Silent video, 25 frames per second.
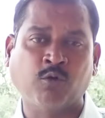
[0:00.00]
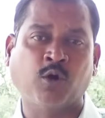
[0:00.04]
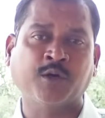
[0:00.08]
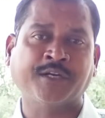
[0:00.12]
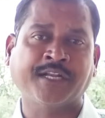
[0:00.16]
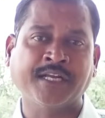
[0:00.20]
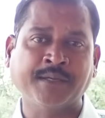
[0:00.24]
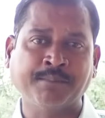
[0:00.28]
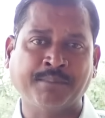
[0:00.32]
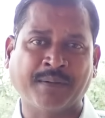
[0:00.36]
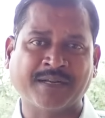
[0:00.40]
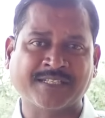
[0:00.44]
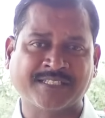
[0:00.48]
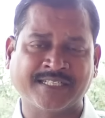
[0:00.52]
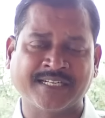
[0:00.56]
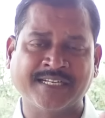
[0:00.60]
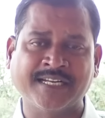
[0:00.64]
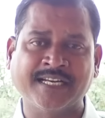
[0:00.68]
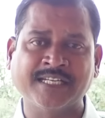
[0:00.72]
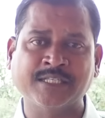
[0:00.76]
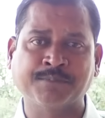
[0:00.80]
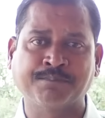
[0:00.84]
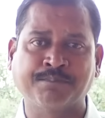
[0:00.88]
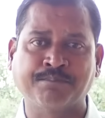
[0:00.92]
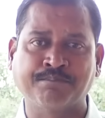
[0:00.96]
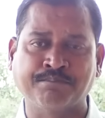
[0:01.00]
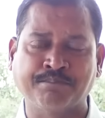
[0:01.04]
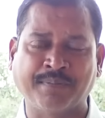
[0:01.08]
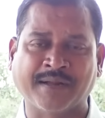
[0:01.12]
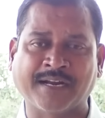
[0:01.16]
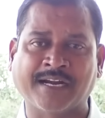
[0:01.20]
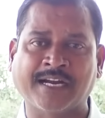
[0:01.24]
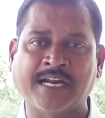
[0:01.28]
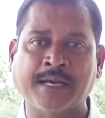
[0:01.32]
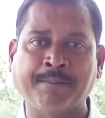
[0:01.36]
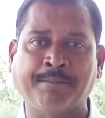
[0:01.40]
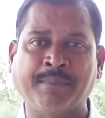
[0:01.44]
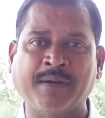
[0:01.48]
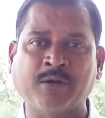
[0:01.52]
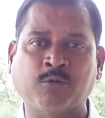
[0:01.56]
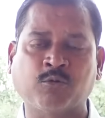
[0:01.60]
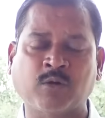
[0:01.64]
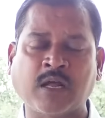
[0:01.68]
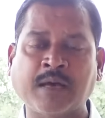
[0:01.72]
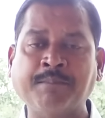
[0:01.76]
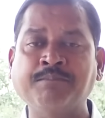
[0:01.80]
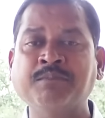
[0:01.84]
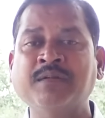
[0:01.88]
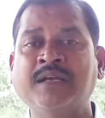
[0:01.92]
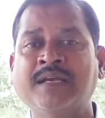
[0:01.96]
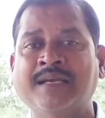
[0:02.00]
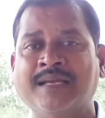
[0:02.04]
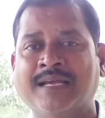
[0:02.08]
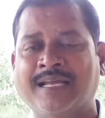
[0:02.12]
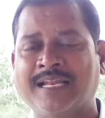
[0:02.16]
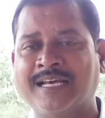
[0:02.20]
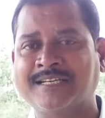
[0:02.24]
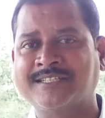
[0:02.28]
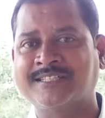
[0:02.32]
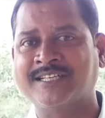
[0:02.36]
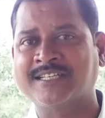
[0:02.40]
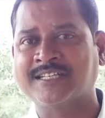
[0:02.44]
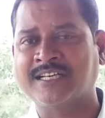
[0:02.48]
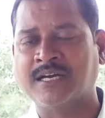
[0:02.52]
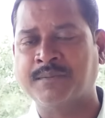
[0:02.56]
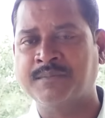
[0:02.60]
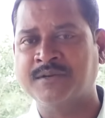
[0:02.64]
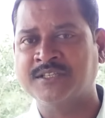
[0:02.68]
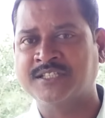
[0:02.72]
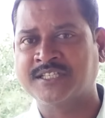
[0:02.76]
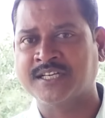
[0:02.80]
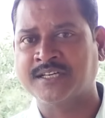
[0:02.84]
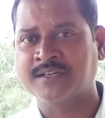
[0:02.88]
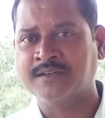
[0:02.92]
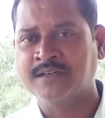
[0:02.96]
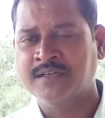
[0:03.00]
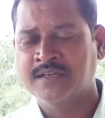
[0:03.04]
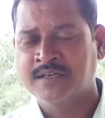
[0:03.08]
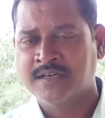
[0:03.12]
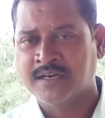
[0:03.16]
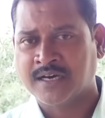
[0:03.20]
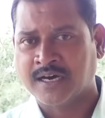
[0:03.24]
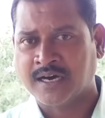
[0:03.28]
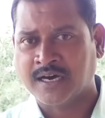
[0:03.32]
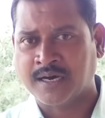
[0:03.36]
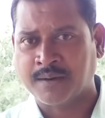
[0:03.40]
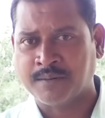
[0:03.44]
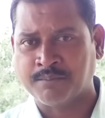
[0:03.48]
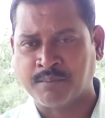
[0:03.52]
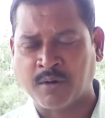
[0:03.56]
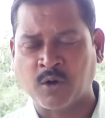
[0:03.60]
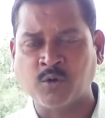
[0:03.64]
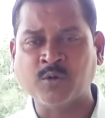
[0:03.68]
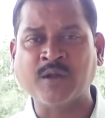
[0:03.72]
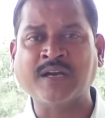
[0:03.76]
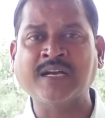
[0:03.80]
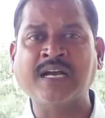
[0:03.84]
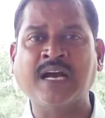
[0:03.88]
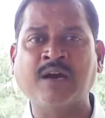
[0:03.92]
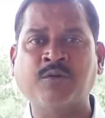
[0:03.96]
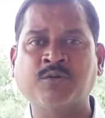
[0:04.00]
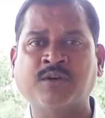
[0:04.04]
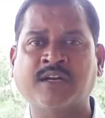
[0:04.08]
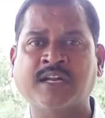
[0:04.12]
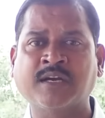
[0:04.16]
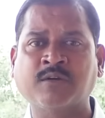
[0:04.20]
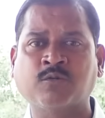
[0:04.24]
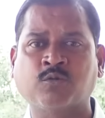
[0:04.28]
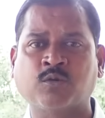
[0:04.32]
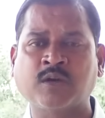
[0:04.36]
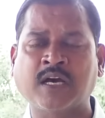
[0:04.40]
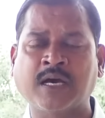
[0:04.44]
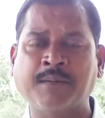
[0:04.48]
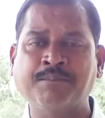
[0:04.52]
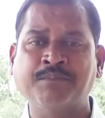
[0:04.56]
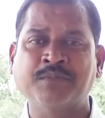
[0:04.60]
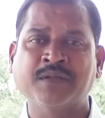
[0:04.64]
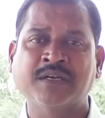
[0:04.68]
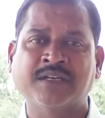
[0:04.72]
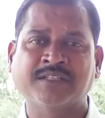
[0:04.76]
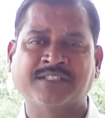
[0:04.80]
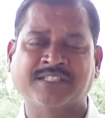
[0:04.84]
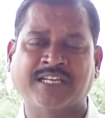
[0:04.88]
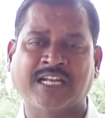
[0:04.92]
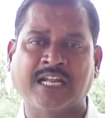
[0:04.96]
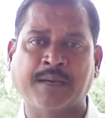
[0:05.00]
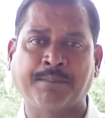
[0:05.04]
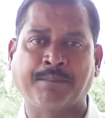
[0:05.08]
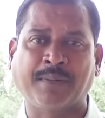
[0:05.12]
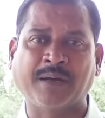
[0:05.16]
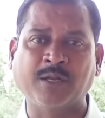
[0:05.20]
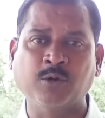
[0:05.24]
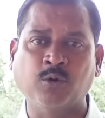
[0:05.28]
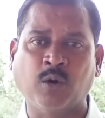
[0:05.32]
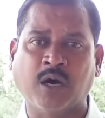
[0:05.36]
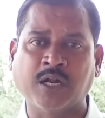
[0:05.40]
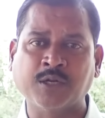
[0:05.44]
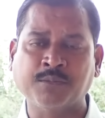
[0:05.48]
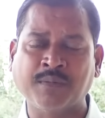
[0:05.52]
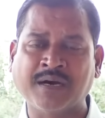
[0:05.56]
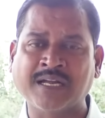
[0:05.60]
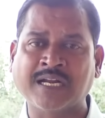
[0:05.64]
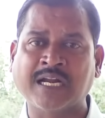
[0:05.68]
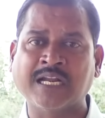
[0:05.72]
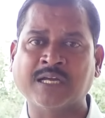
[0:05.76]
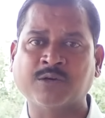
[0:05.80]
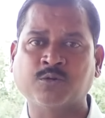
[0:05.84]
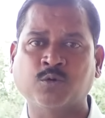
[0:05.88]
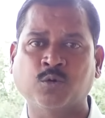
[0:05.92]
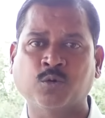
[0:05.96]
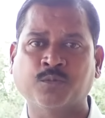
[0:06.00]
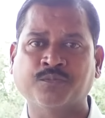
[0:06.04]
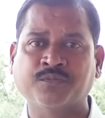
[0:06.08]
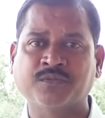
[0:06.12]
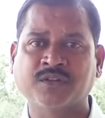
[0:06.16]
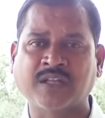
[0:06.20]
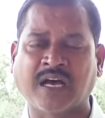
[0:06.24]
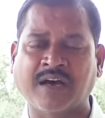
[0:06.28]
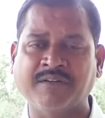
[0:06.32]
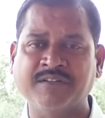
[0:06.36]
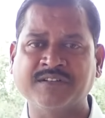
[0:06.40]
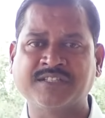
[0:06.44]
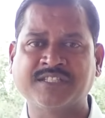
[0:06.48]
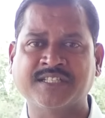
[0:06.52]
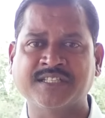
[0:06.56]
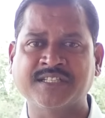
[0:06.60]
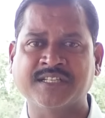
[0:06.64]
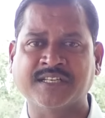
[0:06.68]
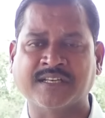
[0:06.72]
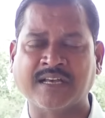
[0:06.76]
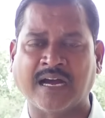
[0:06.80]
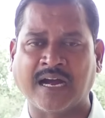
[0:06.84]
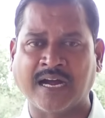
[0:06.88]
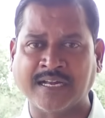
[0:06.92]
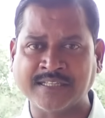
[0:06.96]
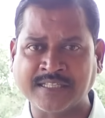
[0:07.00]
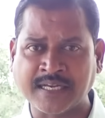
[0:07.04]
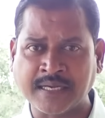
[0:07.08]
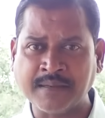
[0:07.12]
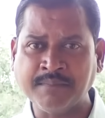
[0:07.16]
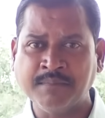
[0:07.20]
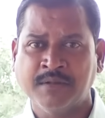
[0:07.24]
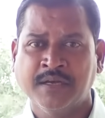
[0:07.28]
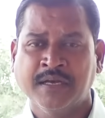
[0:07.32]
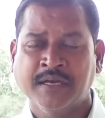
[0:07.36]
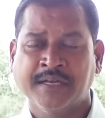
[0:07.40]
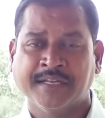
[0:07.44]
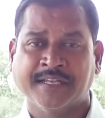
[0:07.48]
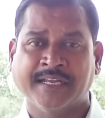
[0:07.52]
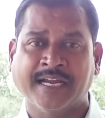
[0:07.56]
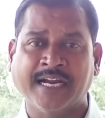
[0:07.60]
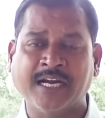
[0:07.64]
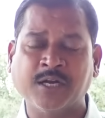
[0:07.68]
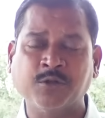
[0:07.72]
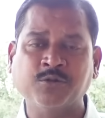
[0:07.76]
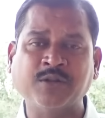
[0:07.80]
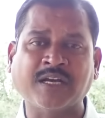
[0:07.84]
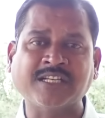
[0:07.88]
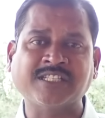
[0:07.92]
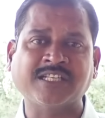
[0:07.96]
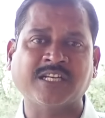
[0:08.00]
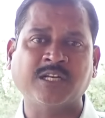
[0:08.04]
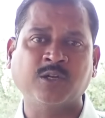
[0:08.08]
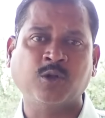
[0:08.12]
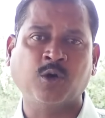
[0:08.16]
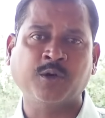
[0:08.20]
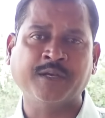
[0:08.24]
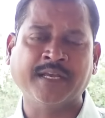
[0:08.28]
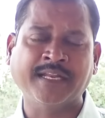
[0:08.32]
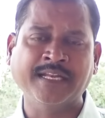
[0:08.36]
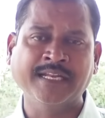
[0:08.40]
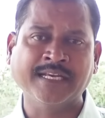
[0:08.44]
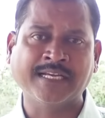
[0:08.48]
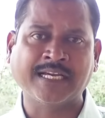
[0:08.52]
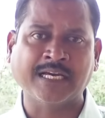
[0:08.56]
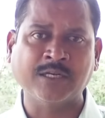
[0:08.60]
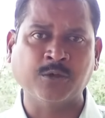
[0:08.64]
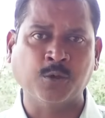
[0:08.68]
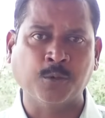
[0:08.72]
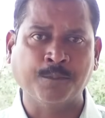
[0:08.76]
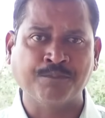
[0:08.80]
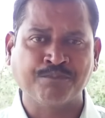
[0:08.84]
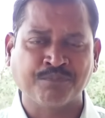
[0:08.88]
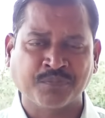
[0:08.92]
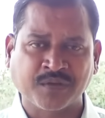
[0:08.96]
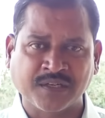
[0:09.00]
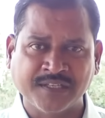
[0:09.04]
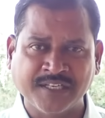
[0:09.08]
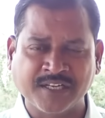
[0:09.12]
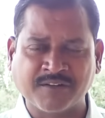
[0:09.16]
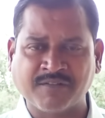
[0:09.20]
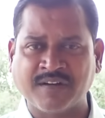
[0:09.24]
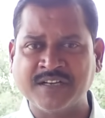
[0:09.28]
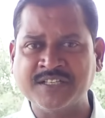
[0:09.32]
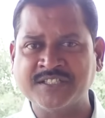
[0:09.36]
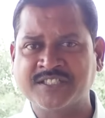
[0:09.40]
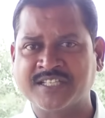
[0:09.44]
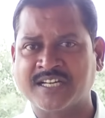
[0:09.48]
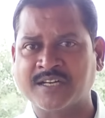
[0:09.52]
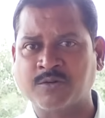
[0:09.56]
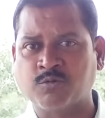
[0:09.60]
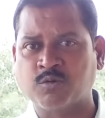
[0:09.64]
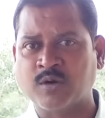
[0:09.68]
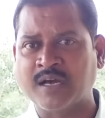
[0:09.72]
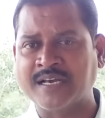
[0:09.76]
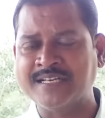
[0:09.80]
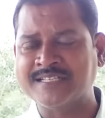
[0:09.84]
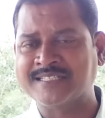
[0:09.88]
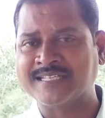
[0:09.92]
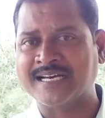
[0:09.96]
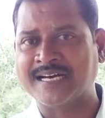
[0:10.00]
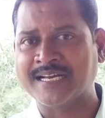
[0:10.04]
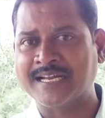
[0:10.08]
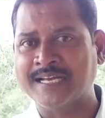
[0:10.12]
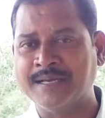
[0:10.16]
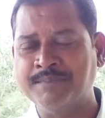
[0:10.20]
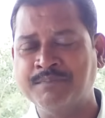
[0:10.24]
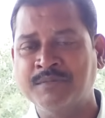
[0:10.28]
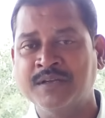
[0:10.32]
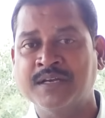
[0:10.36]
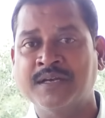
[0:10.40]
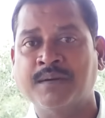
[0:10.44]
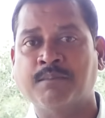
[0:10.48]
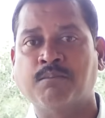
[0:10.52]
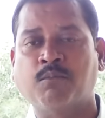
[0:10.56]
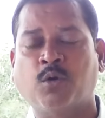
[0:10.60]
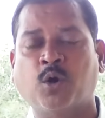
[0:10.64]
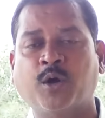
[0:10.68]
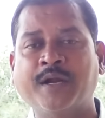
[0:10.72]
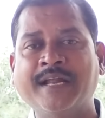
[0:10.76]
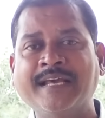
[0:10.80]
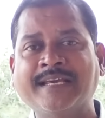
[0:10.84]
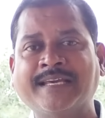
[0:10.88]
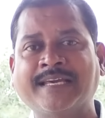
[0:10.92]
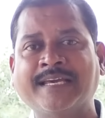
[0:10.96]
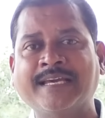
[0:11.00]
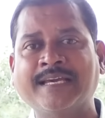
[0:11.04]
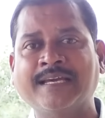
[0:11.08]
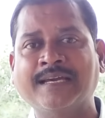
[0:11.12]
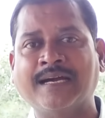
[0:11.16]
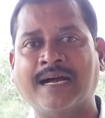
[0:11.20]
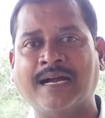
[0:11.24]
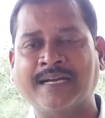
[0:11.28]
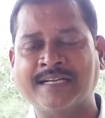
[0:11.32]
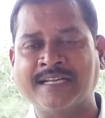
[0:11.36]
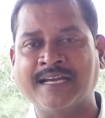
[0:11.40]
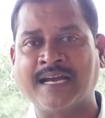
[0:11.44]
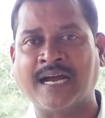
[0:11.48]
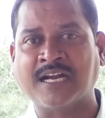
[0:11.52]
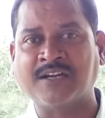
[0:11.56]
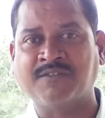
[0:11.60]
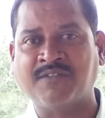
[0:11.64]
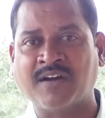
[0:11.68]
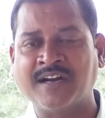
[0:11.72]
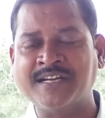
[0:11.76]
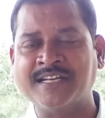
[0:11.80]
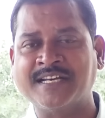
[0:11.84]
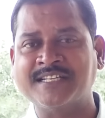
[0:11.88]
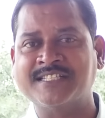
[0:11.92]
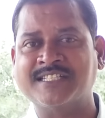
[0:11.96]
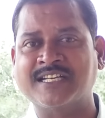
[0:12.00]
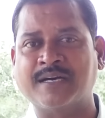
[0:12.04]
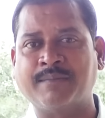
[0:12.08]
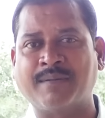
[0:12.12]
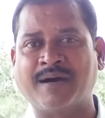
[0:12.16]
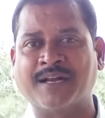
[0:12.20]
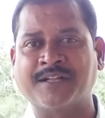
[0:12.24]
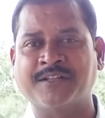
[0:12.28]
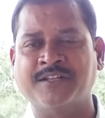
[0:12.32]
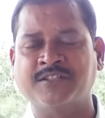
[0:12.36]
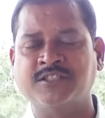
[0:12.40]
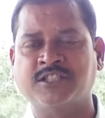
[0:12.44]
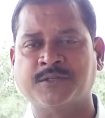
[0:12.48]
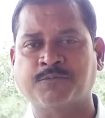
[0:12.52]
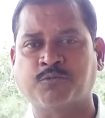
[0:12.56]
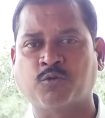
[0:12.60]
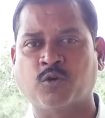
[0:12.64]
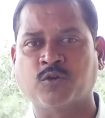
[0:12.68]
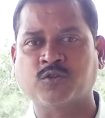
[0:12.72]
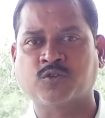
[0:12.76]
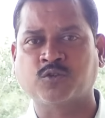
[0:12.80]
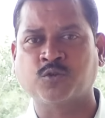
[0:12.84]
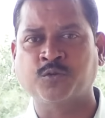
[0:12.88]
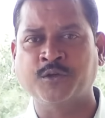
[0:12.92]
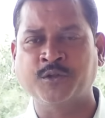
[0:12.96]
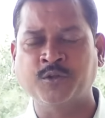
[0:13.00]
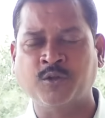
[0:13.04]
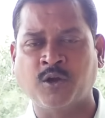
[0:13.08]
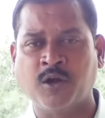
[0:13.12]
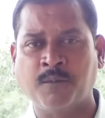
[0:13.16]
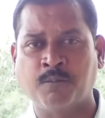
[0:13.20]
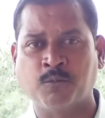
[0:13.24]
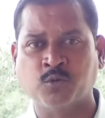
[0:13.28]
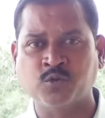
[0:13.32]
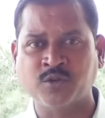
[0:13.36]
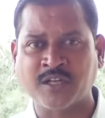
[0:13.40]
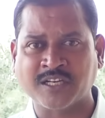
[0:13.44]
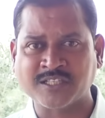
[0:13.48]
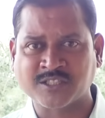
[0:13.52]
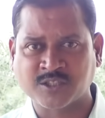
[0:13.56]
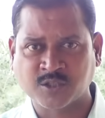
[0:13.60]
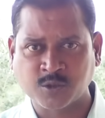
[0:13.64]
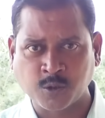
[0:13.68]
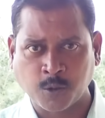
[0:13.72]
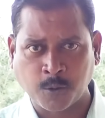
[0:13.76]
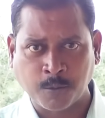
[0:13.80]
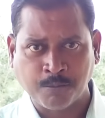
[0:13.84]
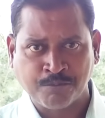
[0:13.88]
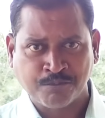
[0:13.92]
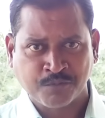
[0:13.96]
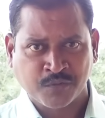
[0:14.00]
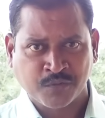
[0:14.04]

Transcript: ఓటింగ్ పర్సంటేజ్ పెరగడంపై కూడా ఎలక్షన్ కమిషన్ మౌనంగా ఉండడం కూడా చాలా పలు అనుమానాలకు తావిచ్చింది అయితే ఏడు దశల్లో ఎన్నికలు నిర్వహించడం కూడా ఈసారి మోడీకి అంటే అడ్వాంటేజ్గా మారిందని చెప్పుకోవచ్చు ఇందులో ముందస్తు